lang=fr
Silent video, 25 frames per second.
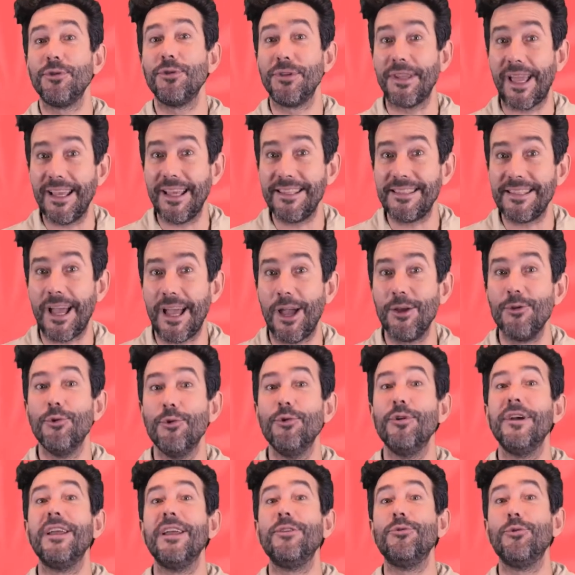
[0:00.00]
très
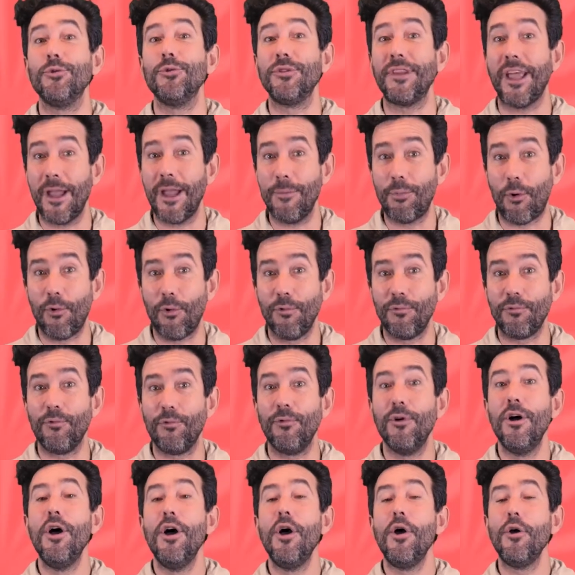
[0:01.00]
sérieux et de très
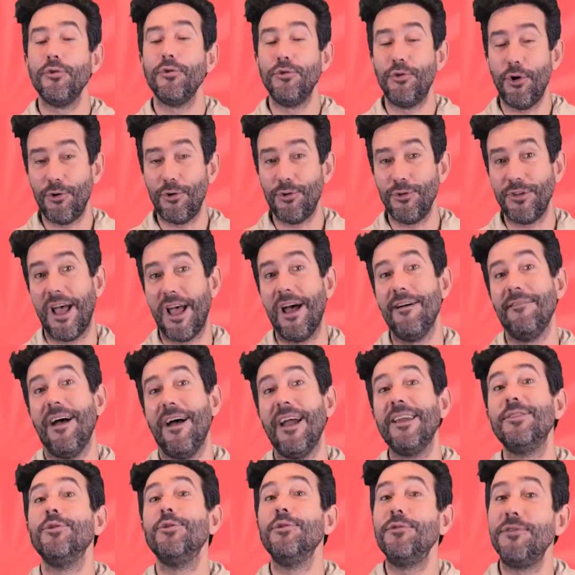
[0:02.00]
profond dans le
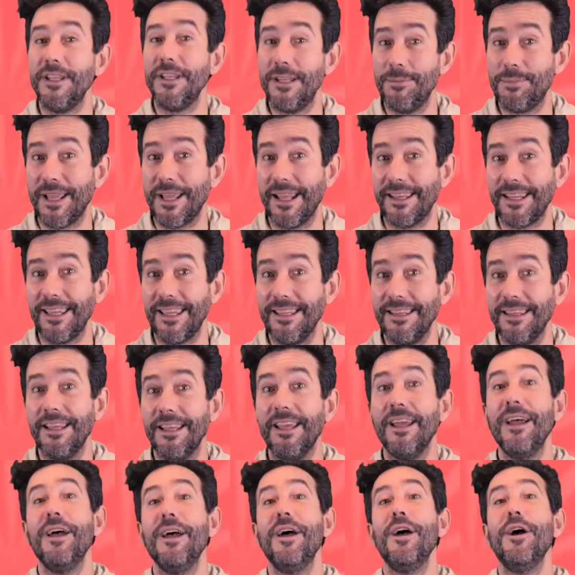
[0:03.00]
travail de Philippe
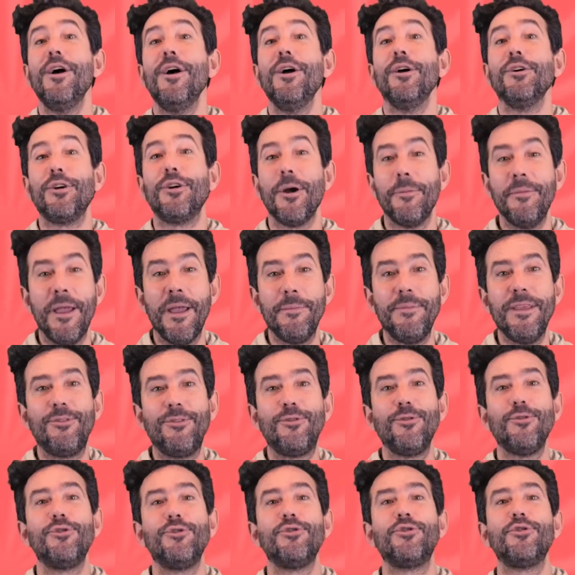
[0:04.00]
Catherine. Comme
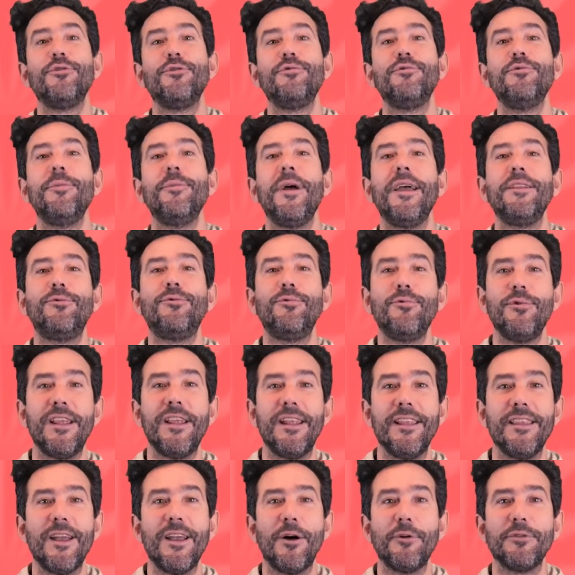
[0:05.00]
d'habitude, je vous mets tous
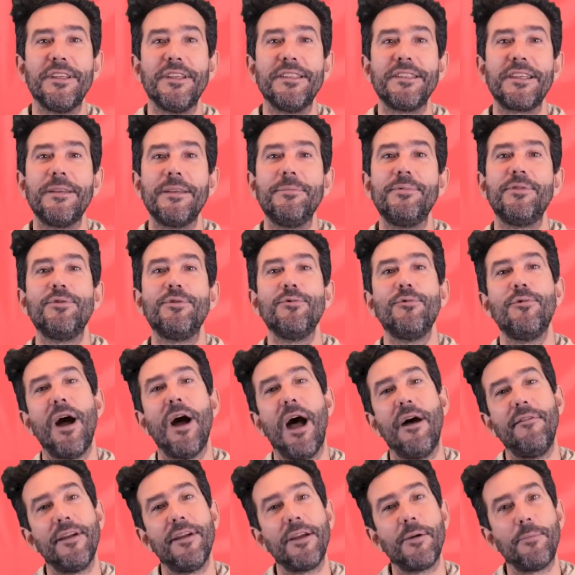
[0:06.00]
les liens en description
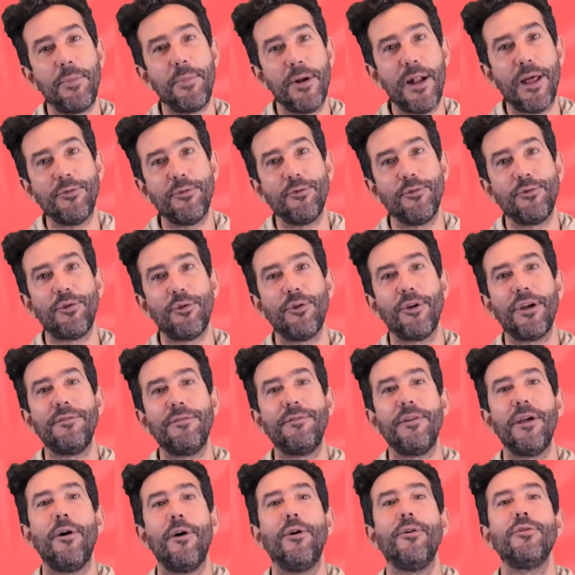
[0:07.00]
avec plein d'autres
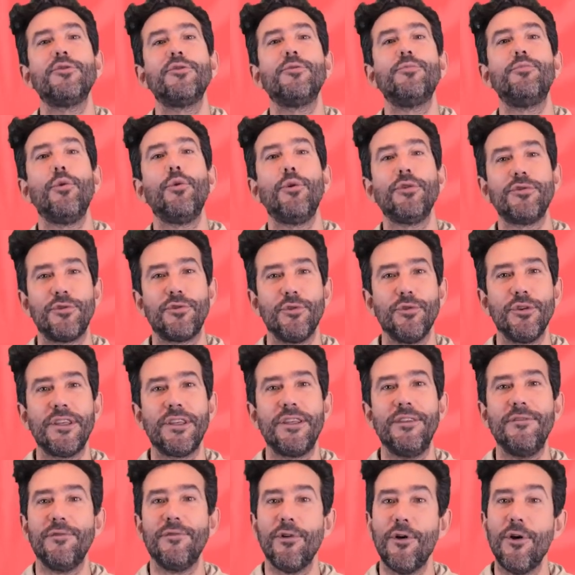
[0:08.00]
références pour ceux
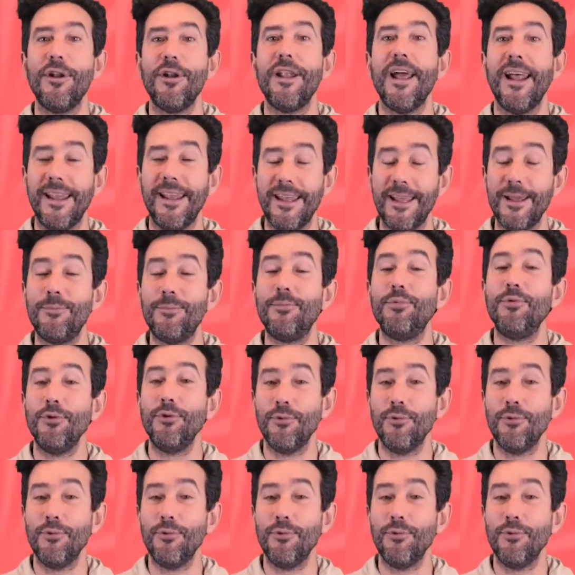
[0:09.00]
qui veulent aller plus